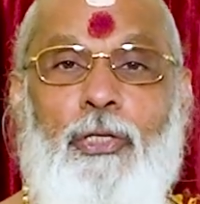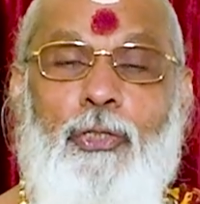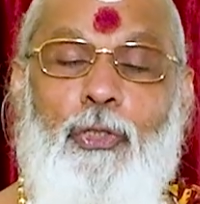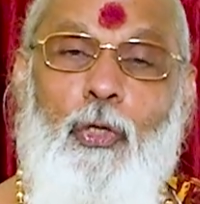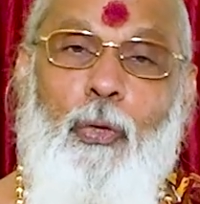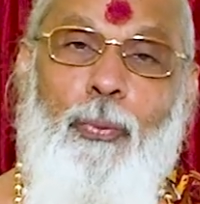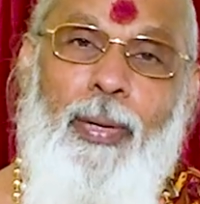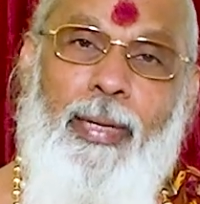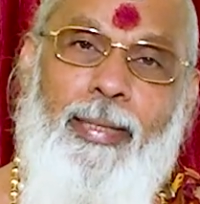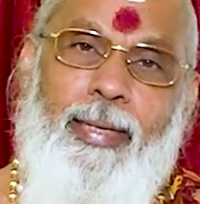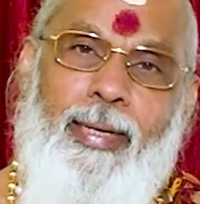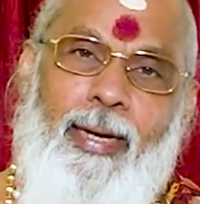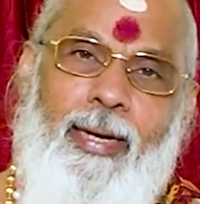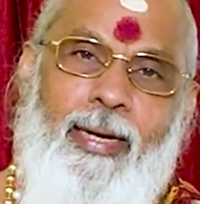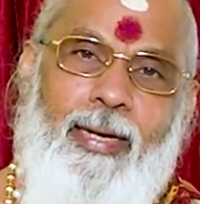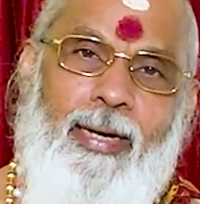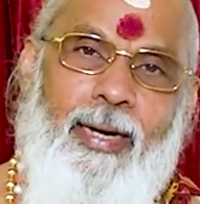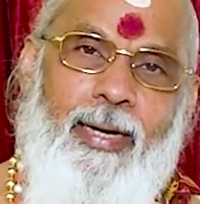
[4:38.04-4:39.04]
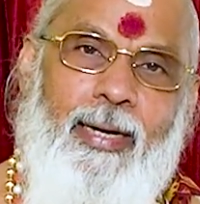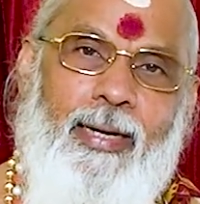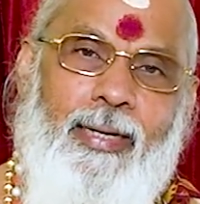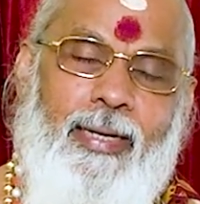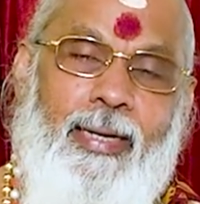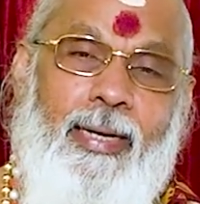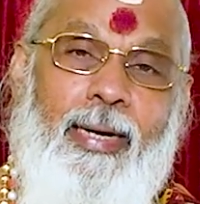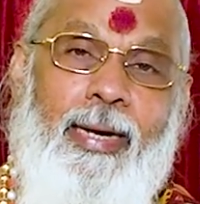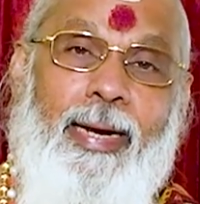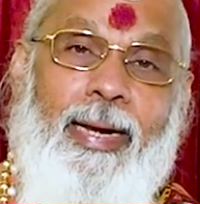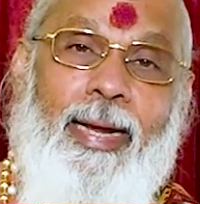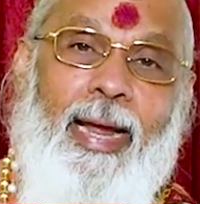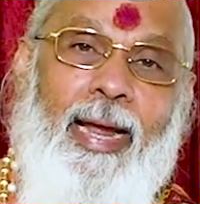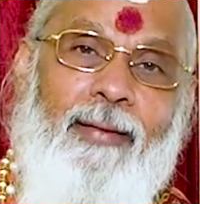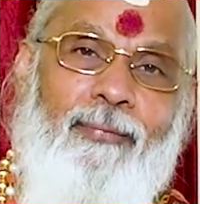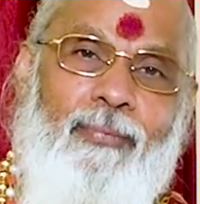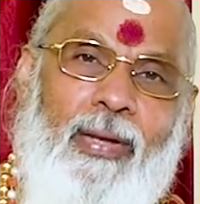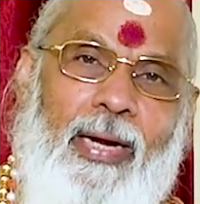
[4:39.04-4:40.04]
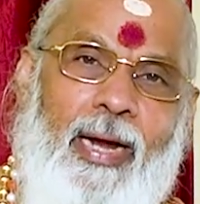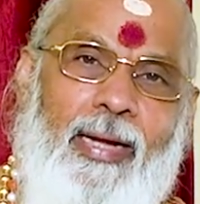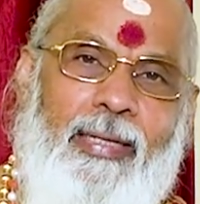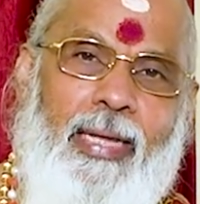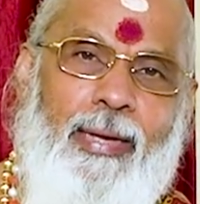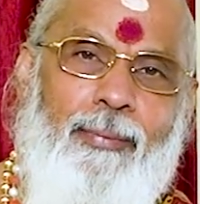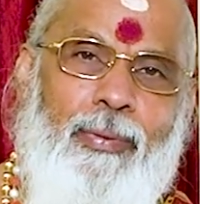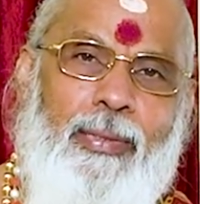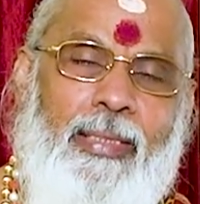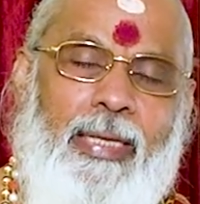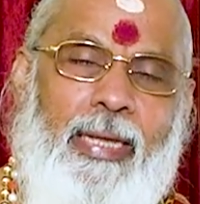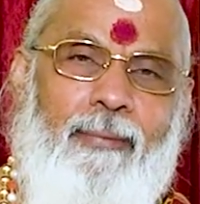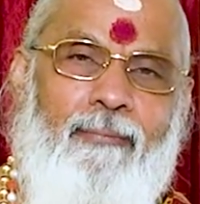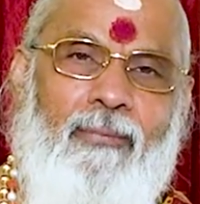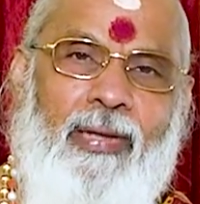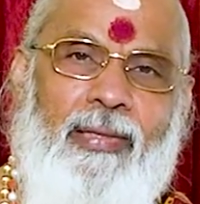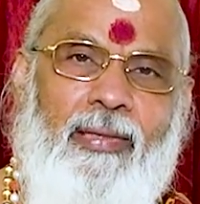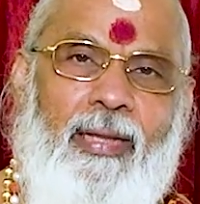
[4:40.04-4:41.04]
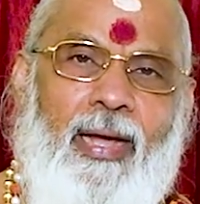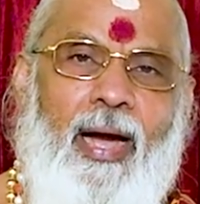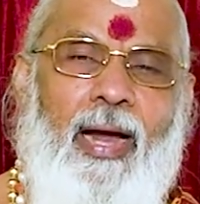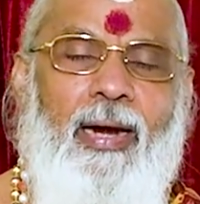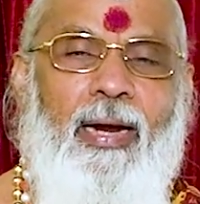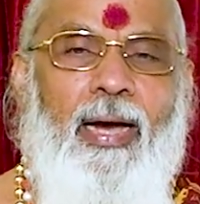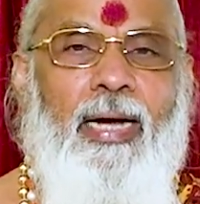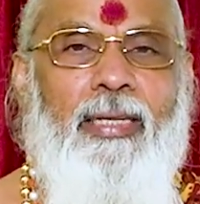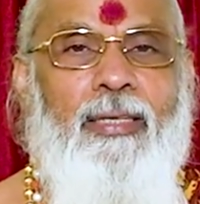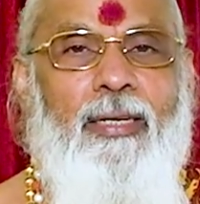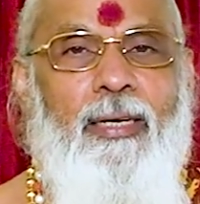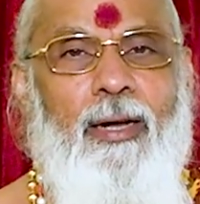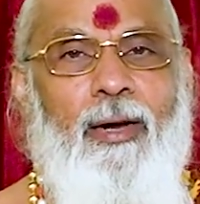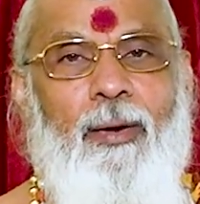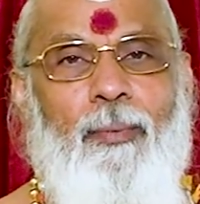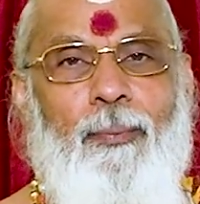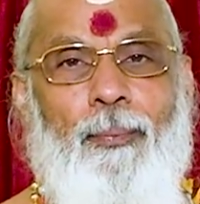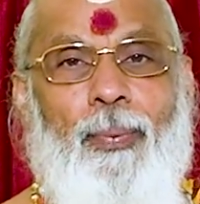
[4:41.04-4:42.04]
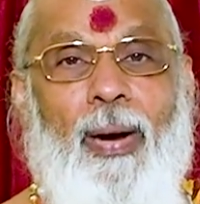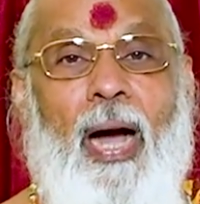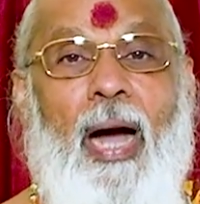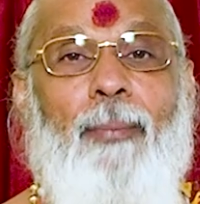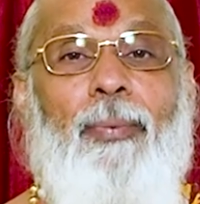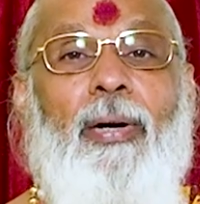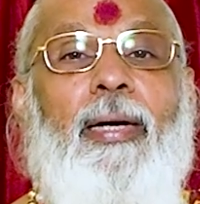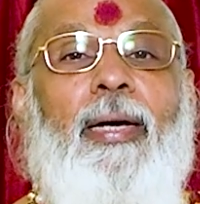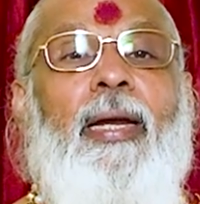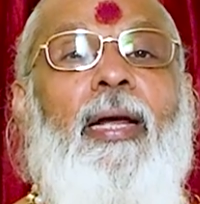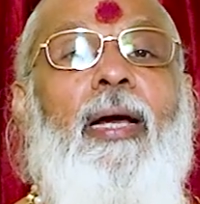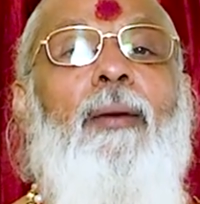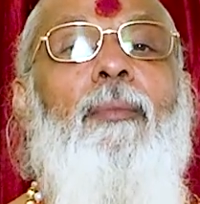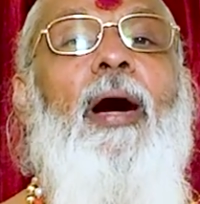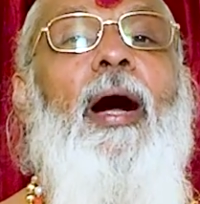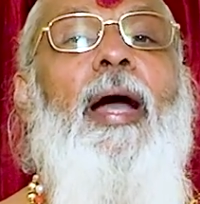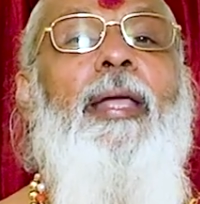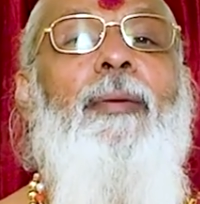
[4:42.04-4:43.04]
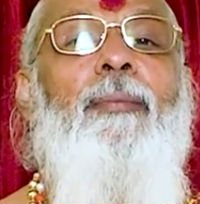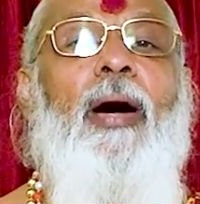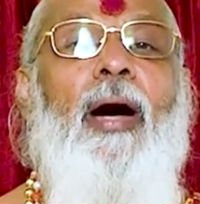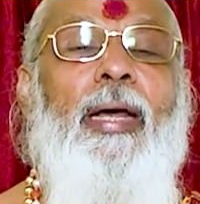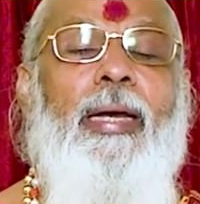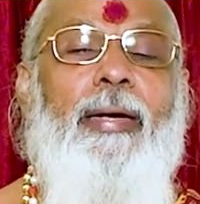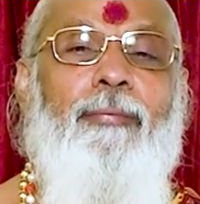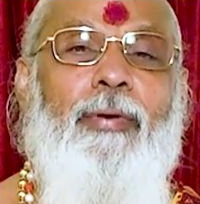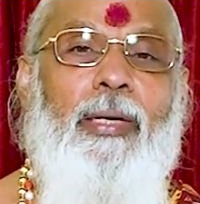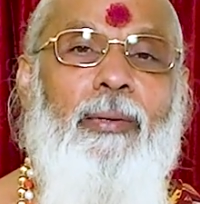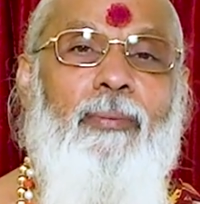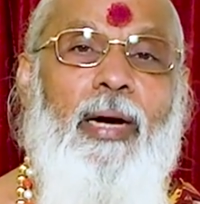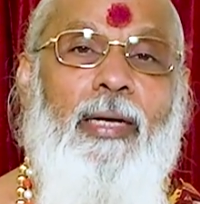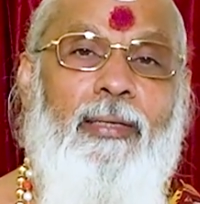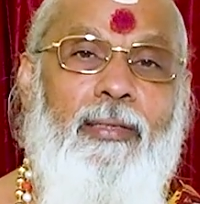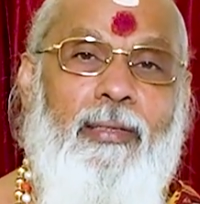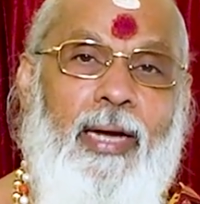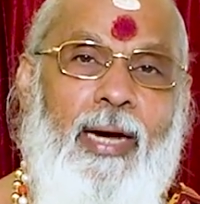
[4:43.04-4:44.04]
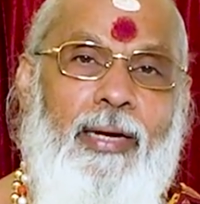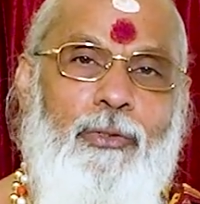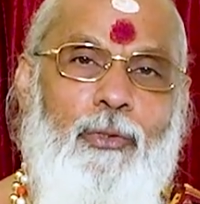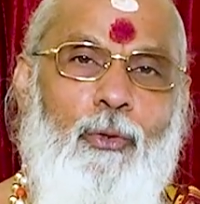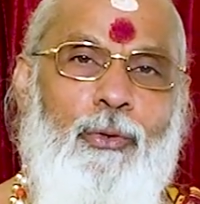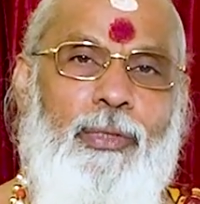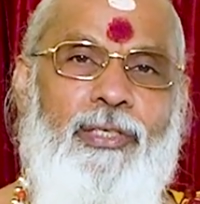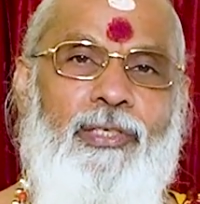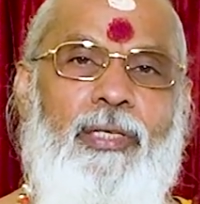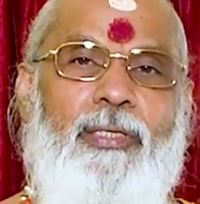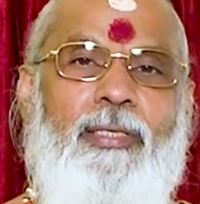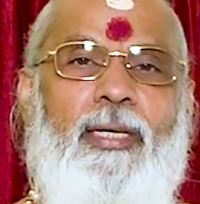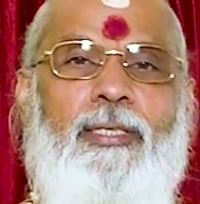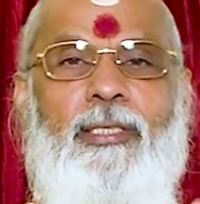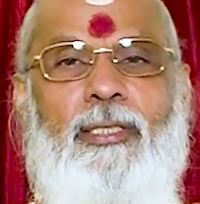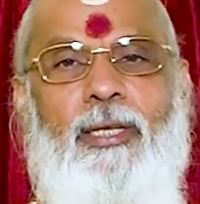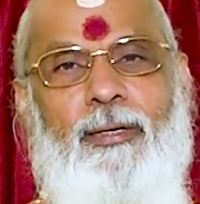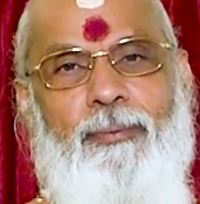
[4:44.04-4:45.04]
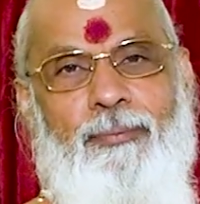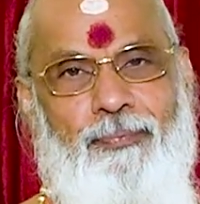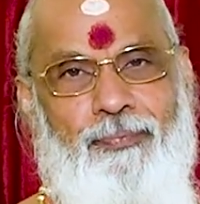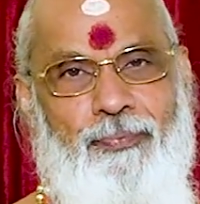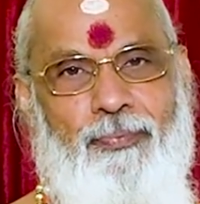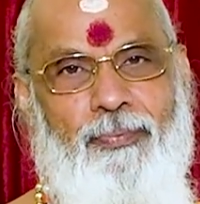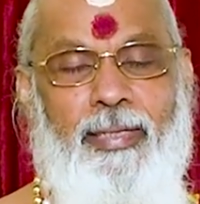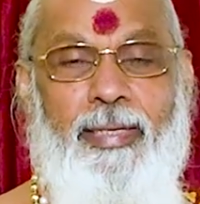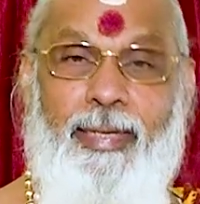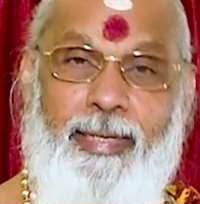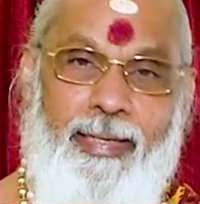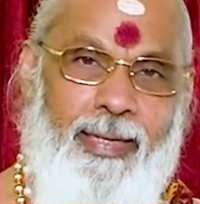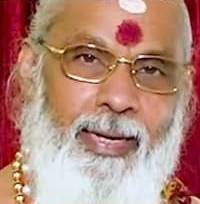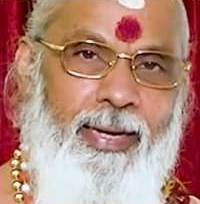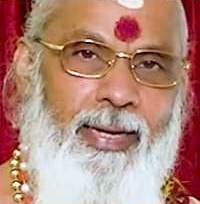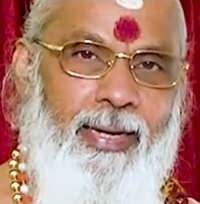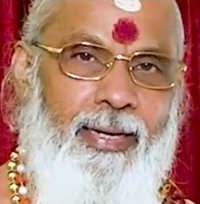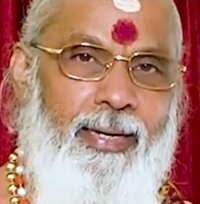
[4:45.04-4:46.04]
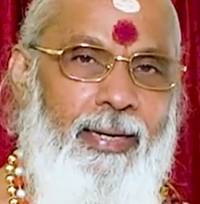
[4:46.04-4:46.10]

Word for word: சுப கிரகங்களுக்கு கேந்திராதிபத்தியம் வந்தால் அது பாபகிரகமாய் மாறிவிடும் அதுதான் ஜோதிஷ சாஸ்திரம் இங்கே